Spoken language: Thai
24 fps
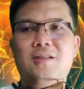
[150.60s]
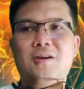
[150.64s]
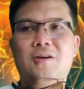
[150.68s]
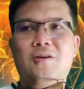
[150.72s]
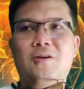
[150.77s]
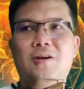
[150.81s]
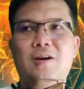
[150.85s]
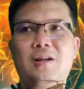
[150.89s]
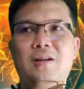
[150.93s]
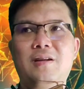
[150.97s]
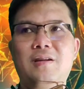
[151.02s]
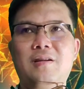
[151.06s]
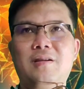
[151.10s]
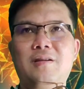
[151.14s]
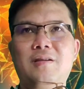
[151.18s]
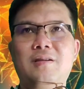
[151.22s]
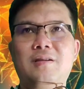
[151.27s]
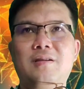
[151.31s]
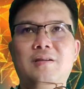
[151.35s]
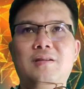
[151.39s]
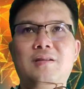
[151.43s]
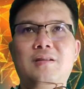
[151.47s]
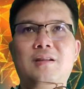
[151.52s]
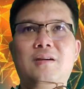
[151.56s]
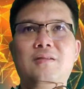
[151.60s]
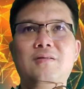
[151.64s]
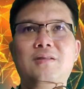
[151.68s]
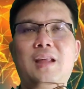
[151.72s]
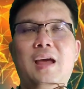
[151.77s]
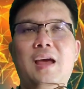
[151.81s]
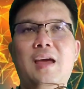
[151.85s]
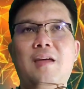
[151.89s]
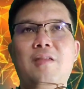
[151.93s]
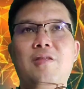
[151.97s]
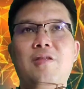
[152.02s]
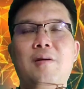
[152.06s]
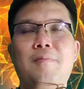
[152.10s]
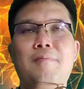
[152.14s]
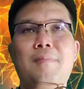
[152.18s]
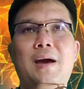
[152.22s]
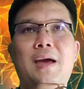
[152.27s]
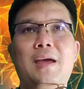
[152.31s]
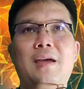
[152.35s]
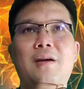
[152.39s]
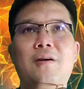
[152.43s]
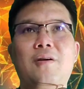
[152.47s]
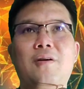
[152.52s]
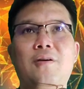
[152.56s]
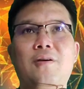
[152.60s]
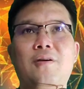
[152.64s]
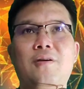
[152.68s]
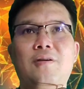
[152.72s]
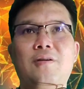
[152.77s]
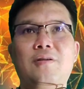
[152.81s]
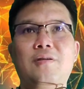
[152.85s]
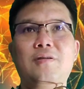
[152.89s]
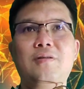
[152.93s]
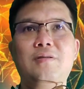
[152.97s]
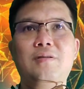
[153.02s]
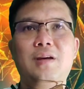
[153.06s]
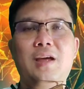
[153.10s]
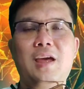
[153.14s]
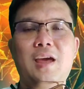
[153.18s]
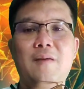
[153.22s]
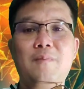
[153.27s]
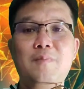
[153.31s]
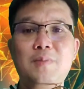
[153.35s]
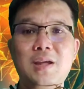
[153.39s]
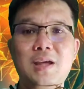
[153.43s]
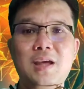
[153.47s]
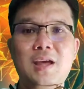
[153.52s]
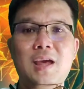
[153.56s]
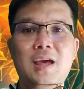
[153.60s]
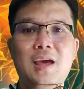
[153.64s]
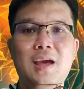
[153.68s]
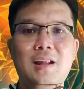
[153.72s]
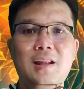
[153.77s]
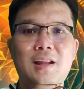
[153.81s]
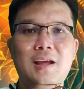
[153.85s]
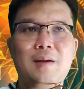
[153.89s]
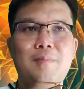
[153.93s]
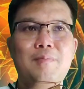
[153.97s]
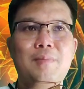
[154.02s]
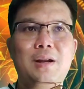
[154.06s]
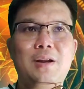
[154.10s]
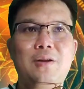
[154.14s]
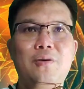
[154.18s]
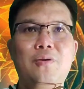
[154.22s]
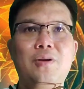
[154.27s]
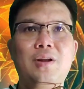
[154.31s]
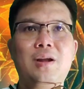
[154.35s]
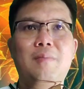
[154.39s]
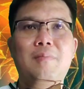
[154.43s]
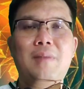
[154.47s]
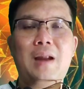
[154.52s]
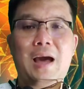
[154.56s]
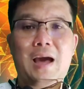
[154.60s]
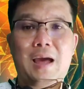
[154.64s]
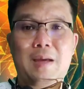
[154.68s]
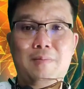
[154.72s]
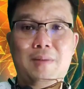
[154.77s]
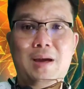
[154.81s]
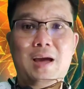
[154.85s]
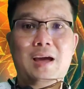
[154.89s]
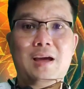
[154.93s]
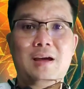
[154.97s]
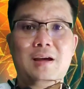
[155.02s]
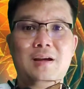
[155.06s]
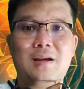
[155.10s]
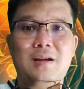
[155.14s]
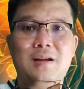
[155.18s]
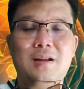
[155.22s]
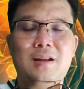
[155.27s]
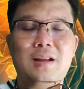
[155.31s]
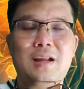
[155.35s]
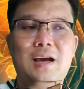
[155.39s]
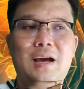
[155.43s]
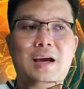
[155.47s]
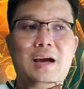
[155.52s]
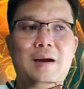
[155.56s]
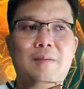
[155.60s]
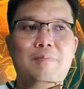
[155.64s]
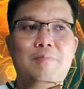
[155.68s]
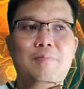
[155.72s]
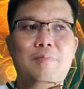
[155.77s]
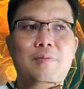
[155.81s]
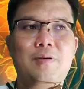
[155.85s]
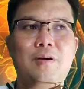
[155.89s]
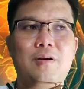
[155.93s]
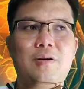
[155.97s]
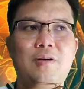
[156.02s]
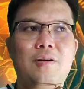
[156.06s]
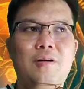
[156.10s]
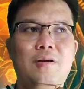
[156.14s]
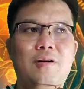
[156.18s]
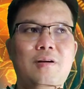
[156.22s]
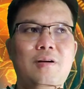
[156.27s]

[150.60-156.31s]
ตอนตั้งแต่สมัยของ FTX เนี่ยมันโดนทำลายมา นะครับ ก็